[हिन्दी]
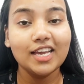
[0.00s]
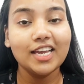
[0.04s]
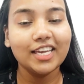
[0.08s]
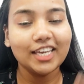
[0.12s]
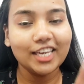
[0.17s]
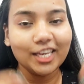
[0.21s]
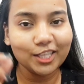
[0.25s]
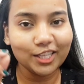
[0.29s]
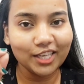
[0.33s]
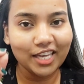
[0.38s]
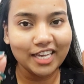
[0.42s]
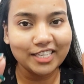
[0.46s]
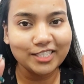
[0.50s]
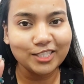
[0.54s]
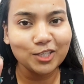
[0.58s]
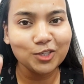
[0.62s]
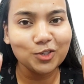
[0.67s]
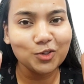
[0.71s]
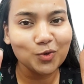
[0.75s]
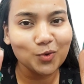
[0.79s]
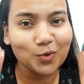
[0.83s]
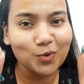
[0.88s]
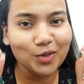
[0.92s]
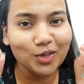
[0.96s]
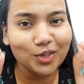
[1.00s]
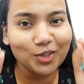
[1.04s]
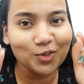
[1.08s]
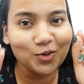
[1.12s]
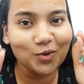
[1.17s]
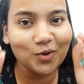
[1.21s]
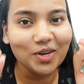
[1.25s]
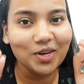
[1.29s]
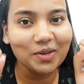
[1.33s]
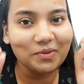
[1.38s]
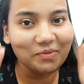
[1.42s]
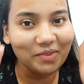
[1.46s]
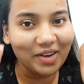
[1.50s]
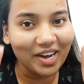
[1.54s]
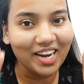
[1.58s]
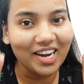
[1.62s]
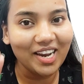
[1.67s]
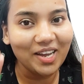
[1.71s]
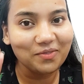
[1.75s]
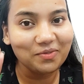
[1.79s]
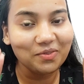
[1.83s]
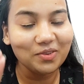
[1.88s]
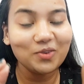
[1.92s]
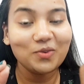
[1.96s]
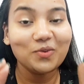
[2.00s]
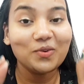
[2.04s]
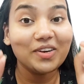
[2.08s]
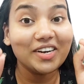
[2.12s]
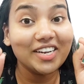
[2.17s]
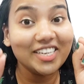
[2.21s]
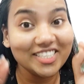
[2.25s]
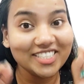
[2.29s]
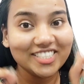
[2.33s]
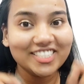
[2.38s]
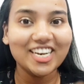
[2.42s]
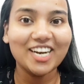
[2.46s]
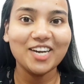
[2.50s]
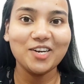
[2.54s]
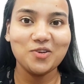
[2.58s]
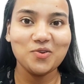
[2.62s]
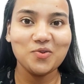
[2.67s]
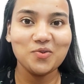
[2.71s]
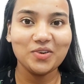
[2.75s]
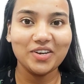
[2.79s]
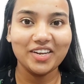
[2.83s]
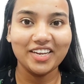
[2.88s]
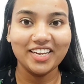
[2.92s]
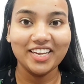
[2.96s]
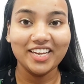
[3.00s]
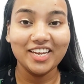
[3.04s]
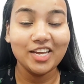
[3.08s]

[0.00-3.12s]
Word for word: कि कैसे छोटे छोटे बाल आपके उगने स्टार्ट हो गए